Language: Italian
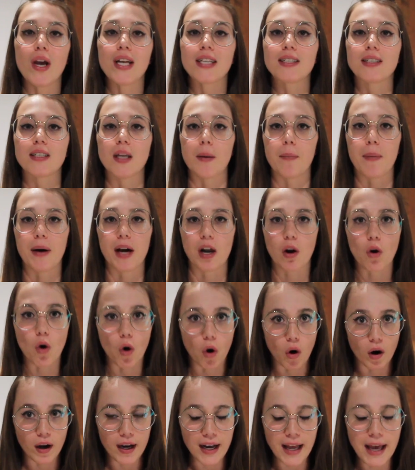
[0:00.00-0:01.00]
queste
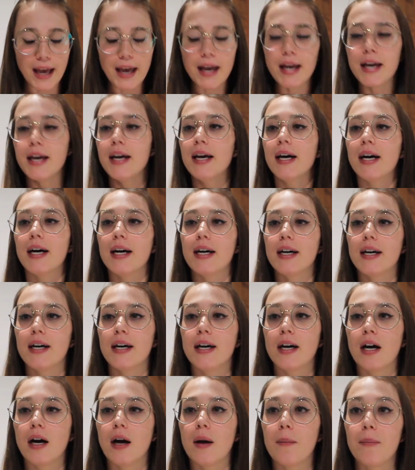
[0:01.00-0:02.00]
parole eh,
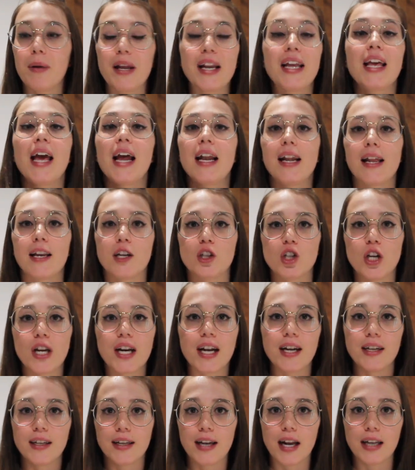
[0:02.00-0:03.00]
perché è alla
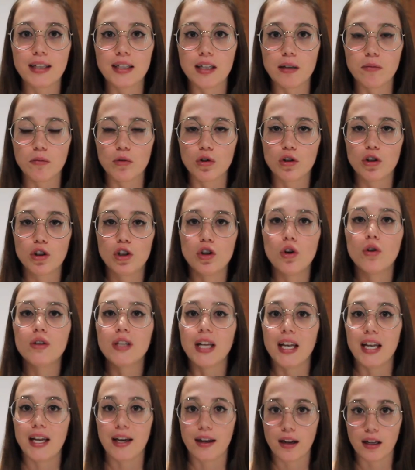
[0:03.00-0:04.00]
ricerca di grandi
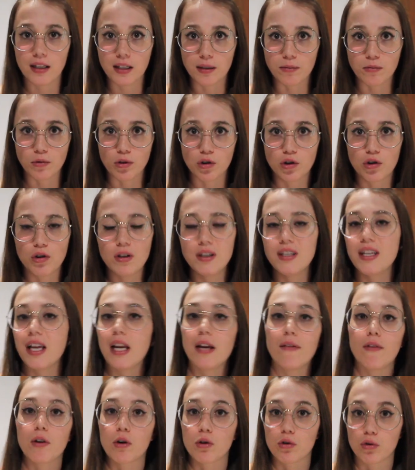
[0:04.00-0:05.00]
emozioni e le grandi emozioni
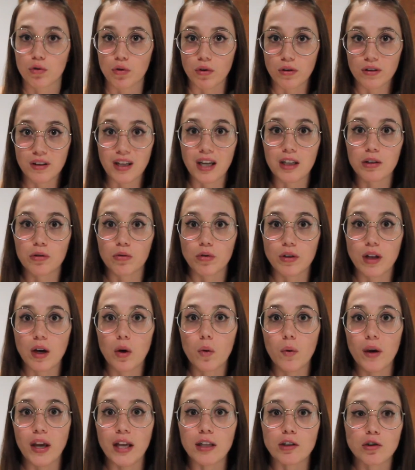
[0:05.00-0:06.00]
derivano soltanto da
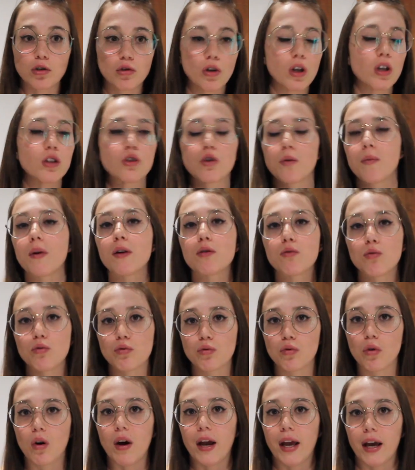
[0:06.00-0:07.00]
questo e
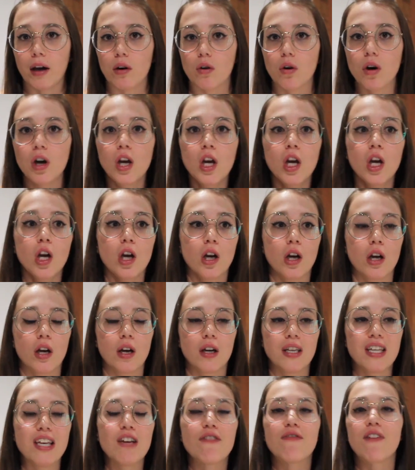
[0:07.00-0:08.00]
soprattutto ecco,
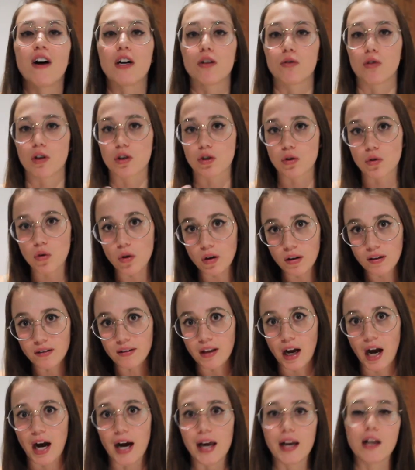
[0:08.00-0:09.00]
eh, gli fanno
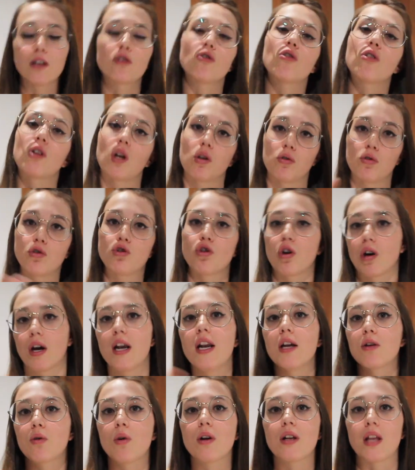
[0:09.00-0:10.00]
ascoltare soltanto ciò che
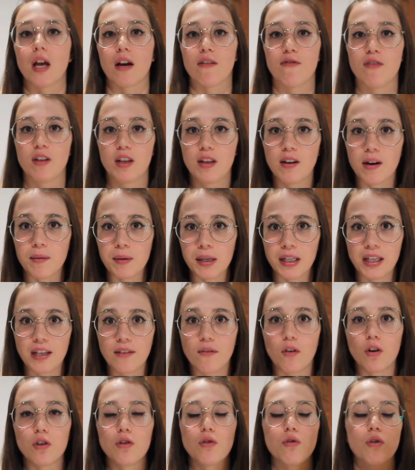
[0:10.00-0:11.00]
le autorità
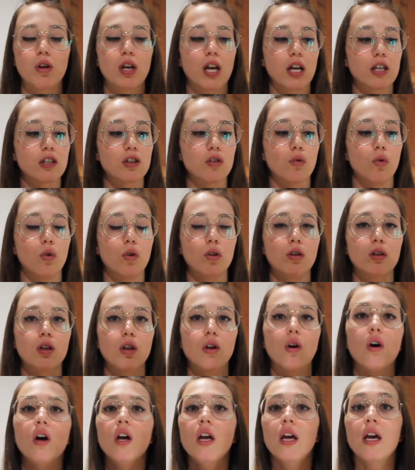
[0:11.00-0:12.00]
effettivamente vogliono che
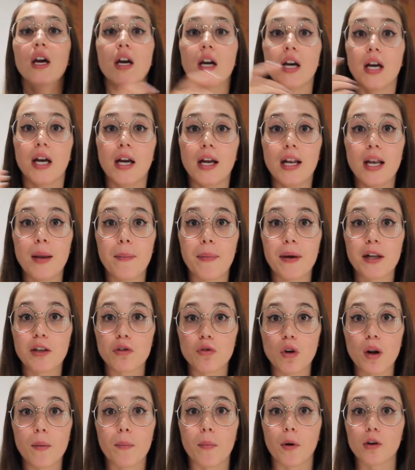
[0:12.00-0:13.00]
ascoltino. Eh, le
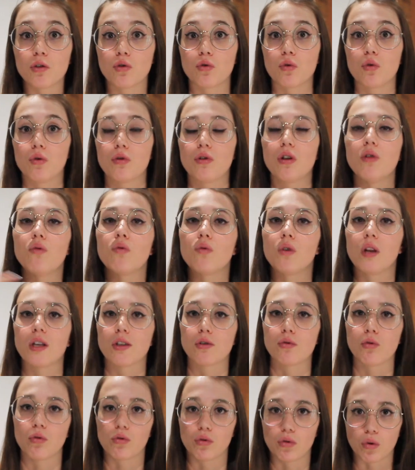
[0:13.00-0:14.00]
persone poi sono tenute
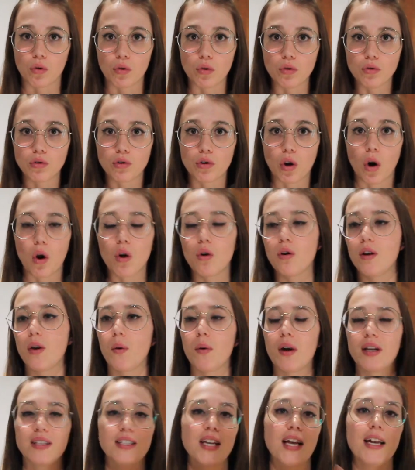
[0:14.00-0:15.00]
sotto controllo da
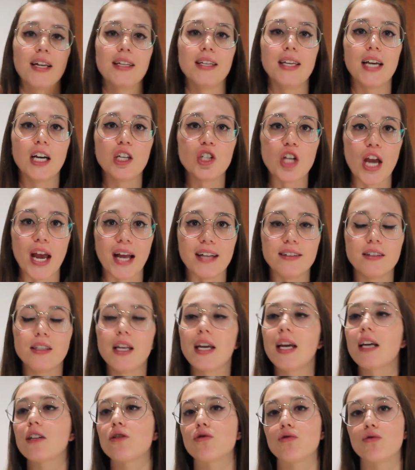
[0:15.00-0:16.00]
una serie di
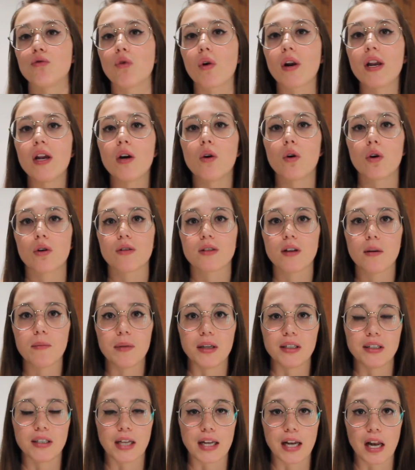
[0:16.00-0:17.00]
agenti che sono
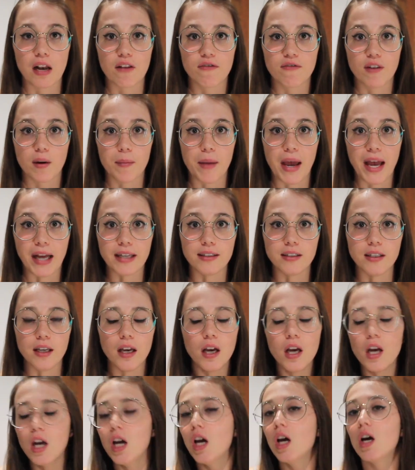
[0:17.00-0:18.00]
rigorosamente
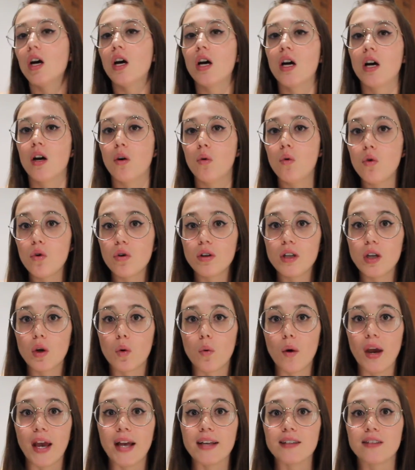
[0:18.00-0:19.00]
analfabeti. Eh, uno
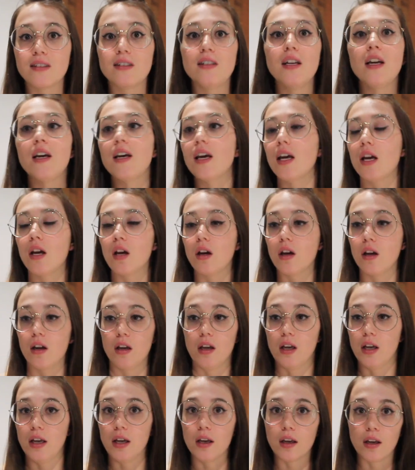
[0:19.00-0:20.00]
di
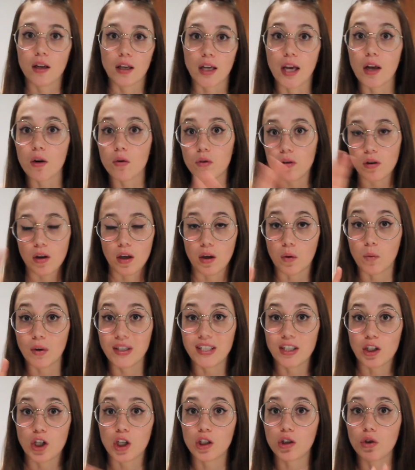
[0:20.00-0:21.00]
questi, che non,
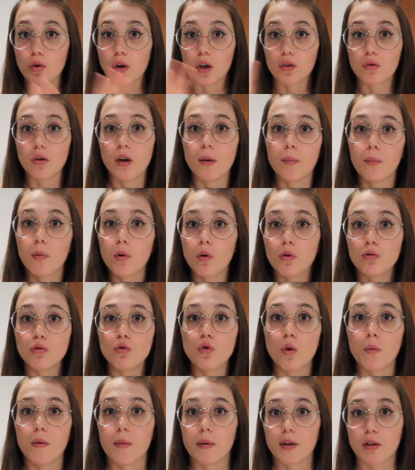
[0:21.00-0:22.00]
questi agenti non hanno neppure neppure un
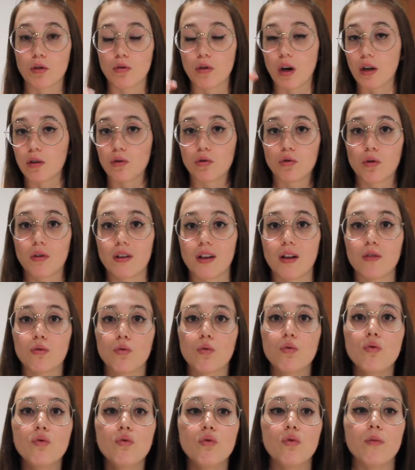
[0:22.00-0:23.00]
nome ma hanno
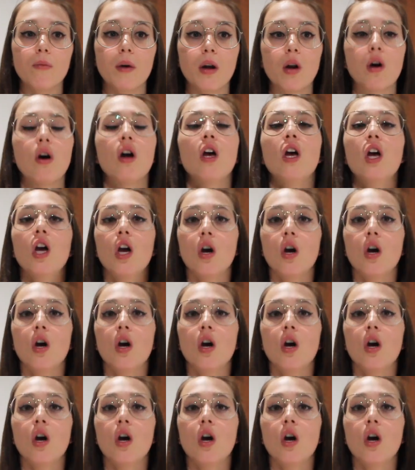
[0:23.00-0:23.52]
soltanto un numero